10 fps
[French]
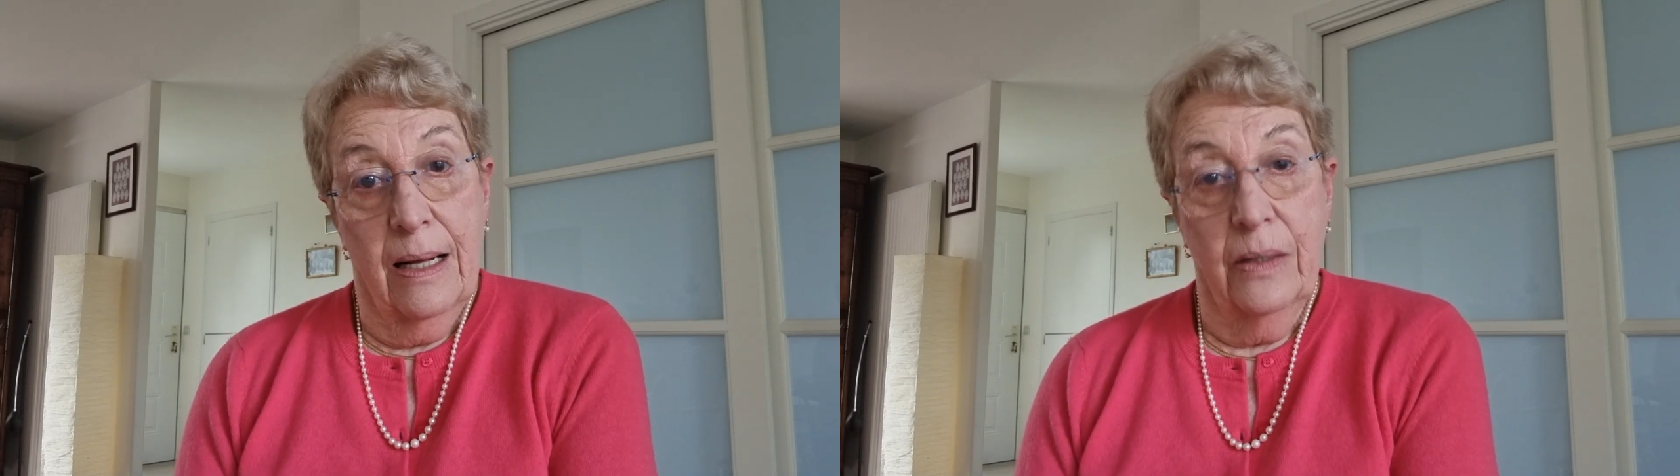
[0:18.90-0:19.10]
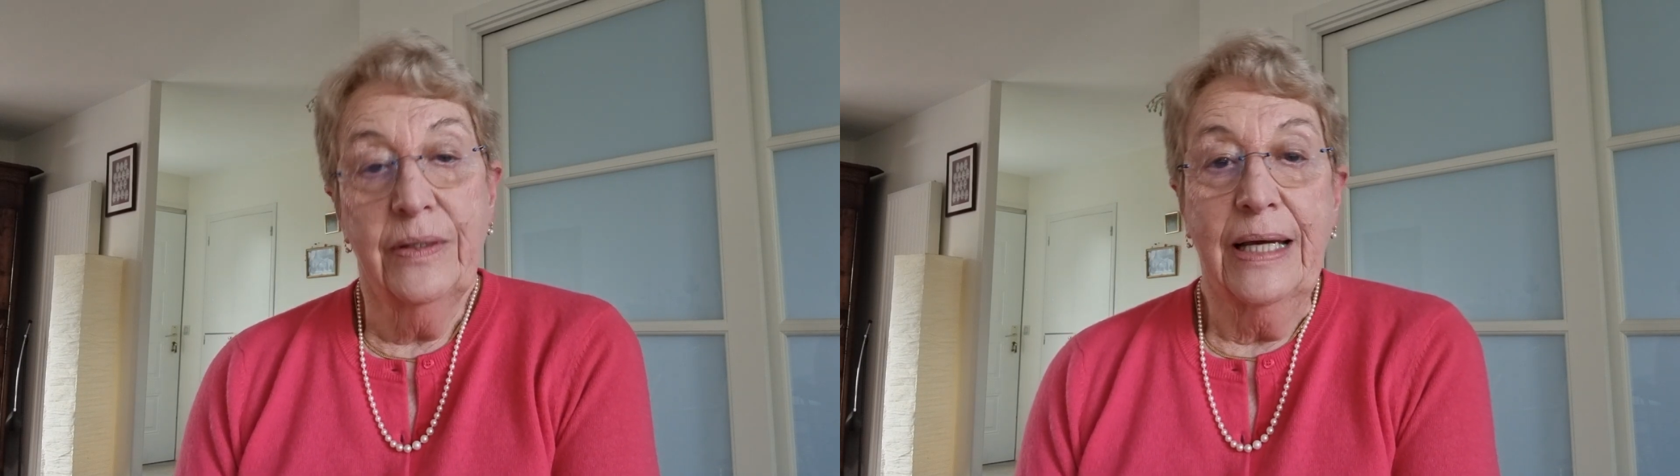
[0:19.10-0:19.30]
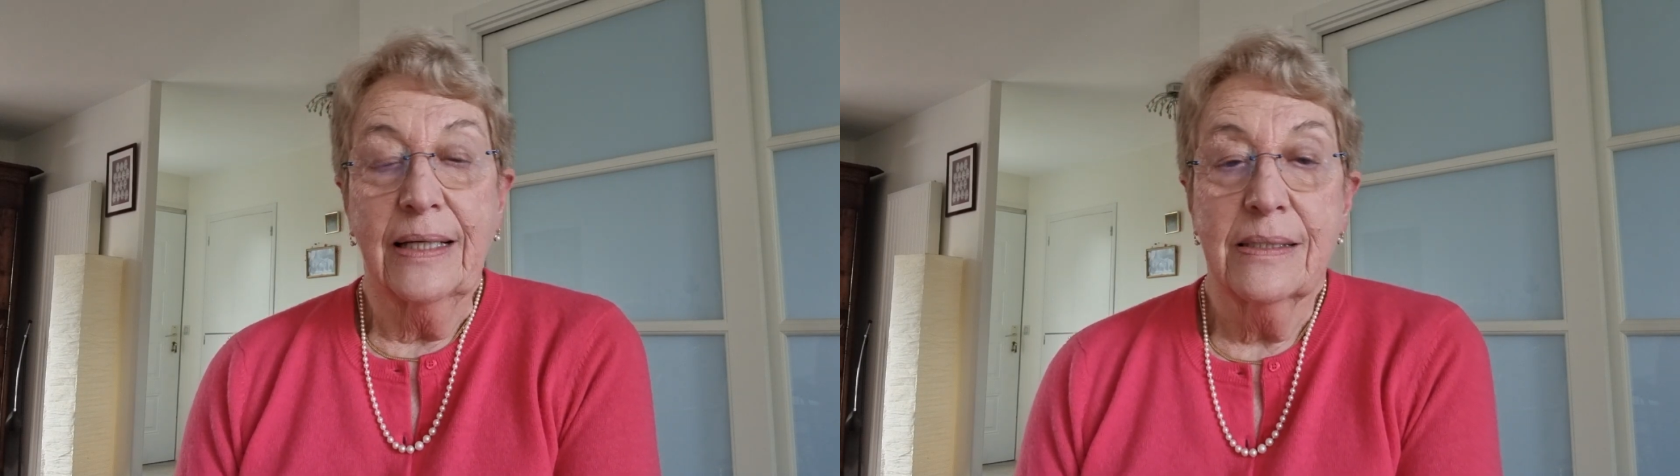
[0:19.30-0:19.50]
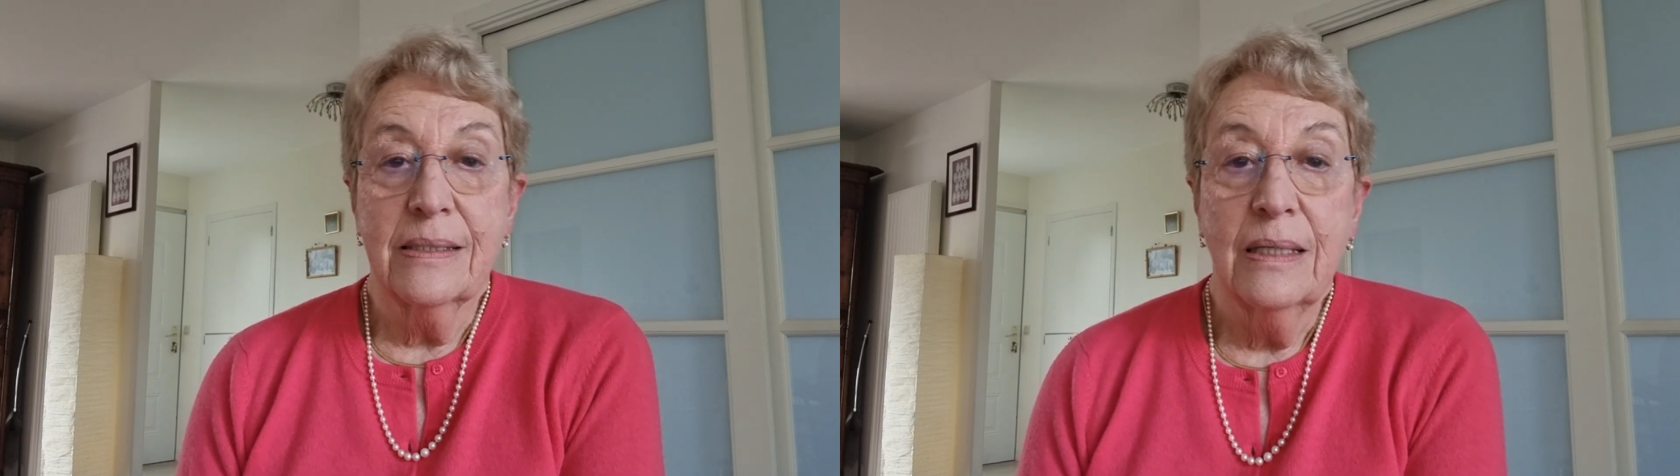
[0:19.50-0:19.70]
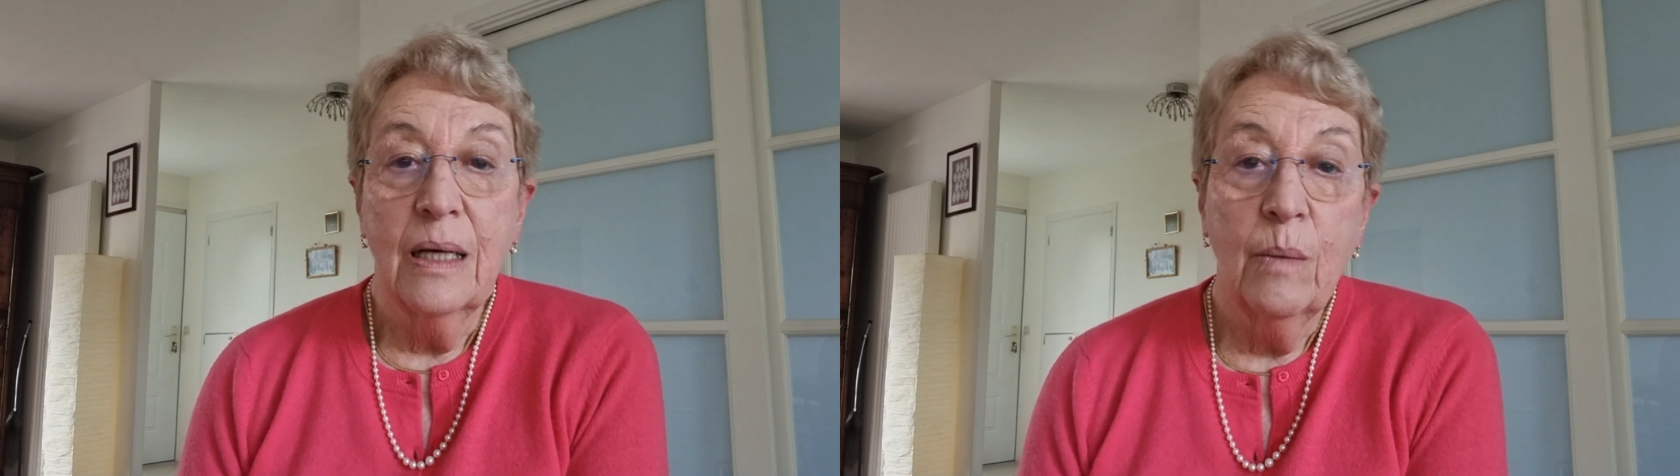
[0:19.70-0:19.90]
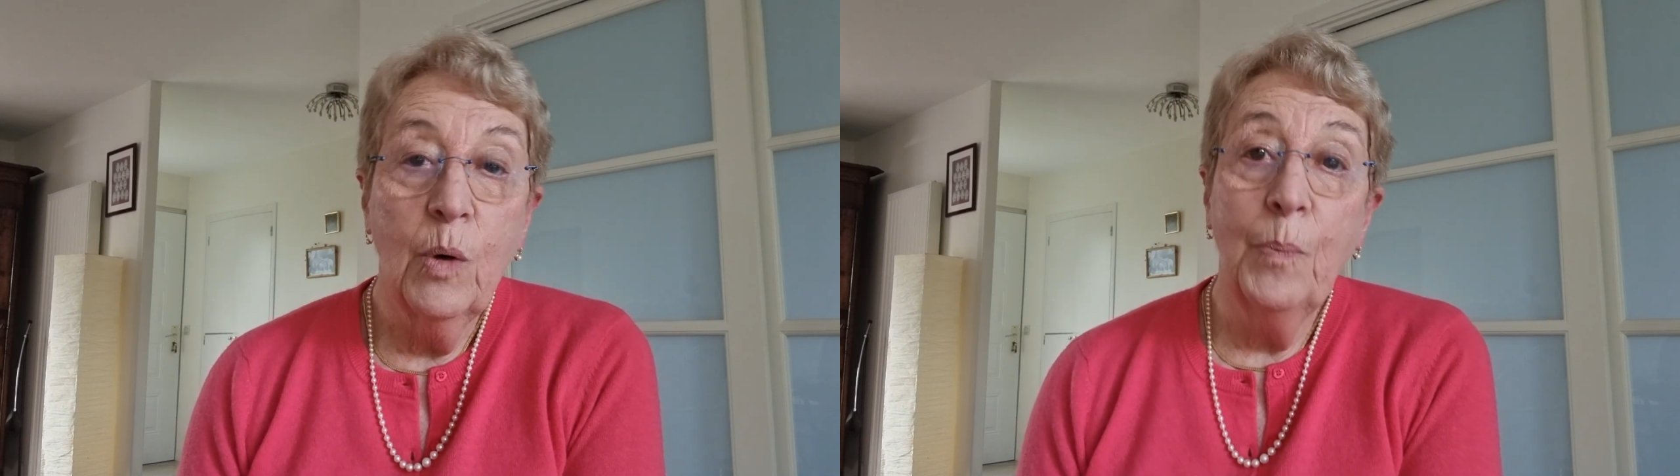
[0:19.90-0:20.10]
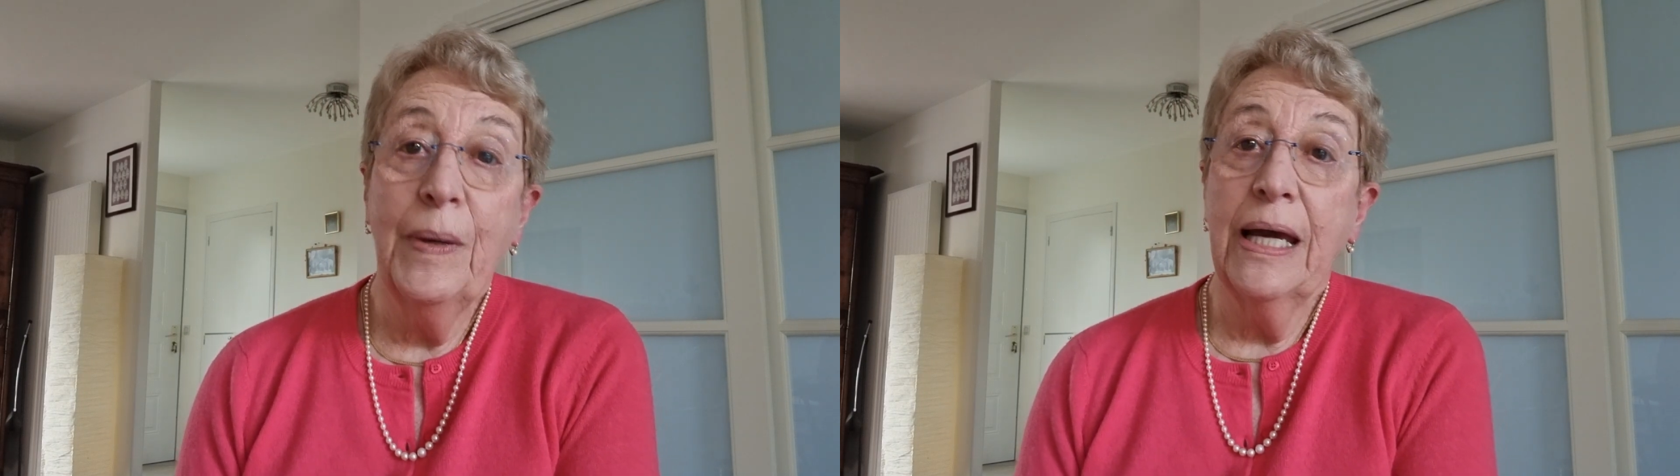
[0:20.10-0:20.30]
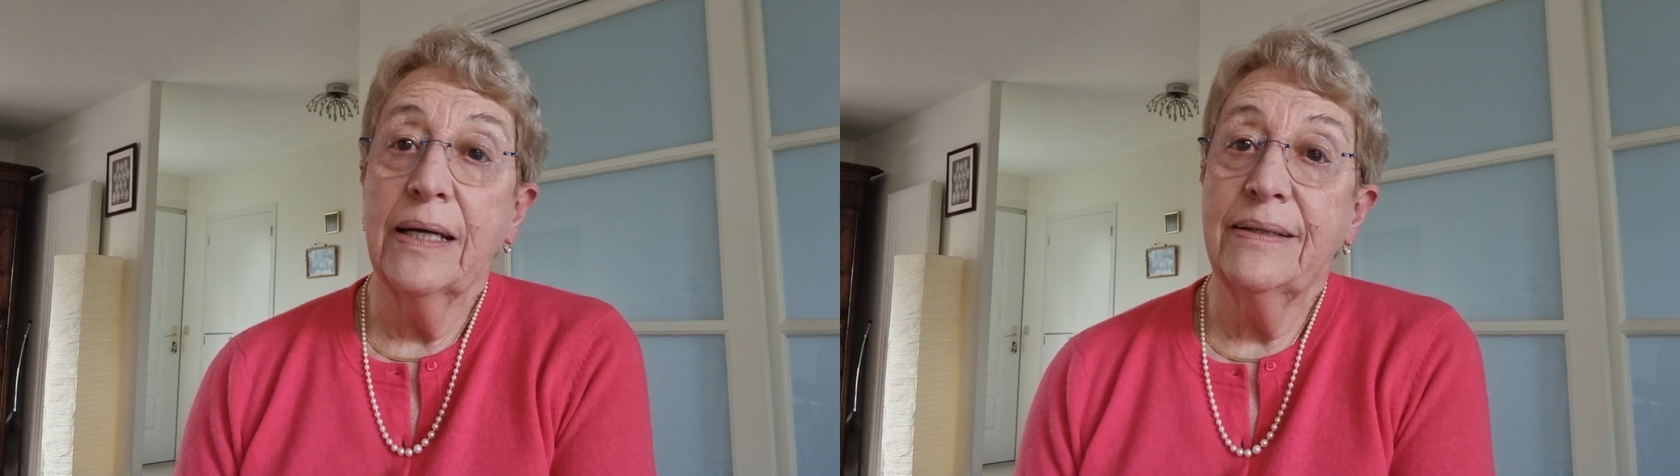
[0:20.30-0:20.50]
Le texte. Mon
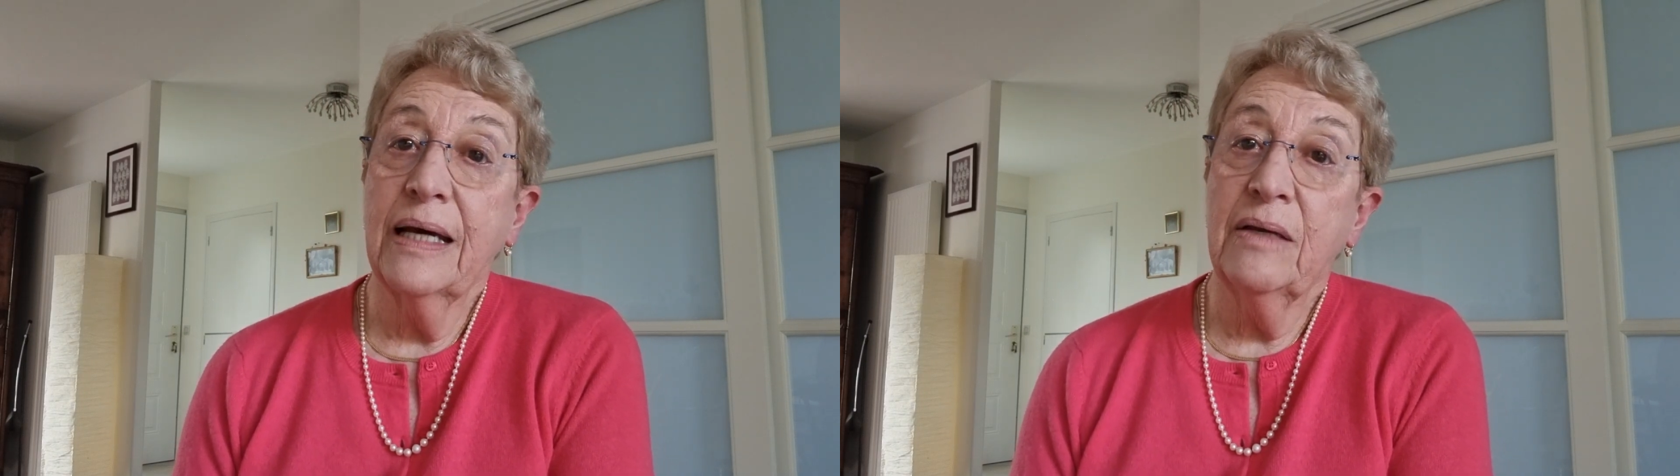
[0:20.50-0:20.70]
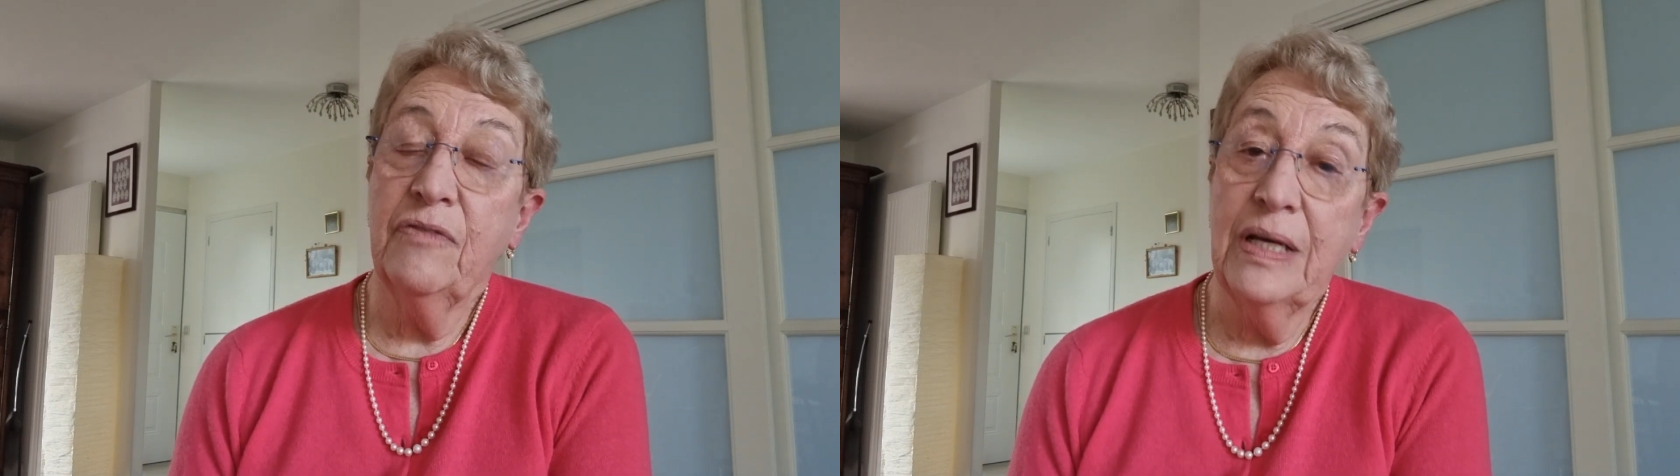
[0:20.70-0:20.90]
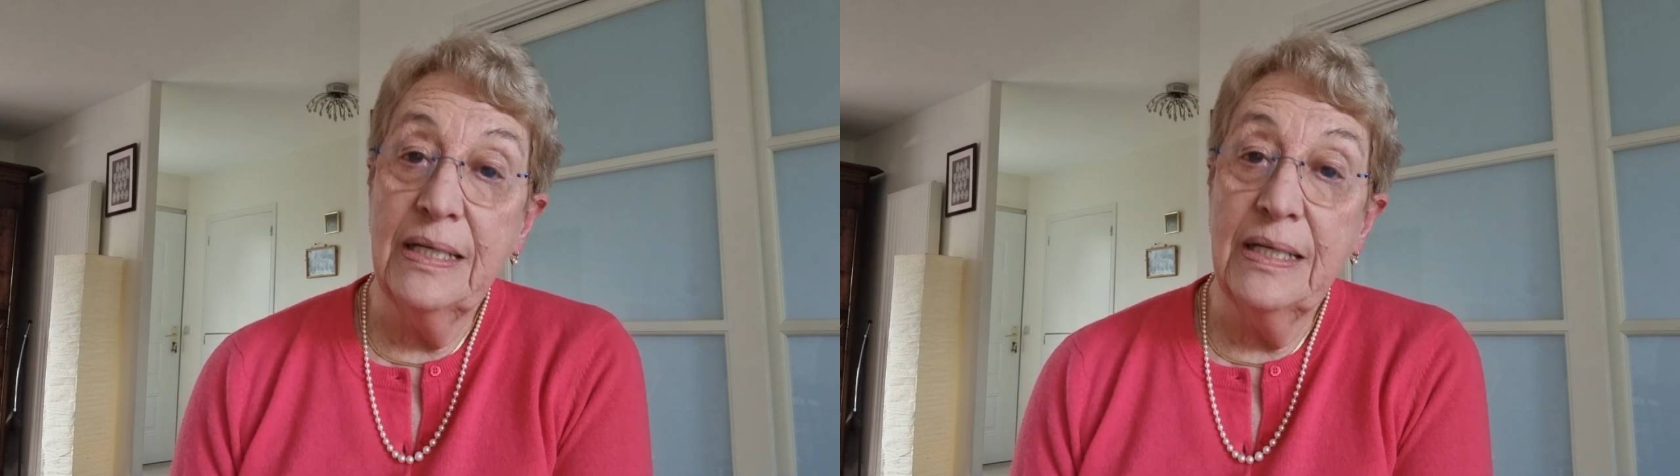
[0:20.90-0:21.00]
père est arrivé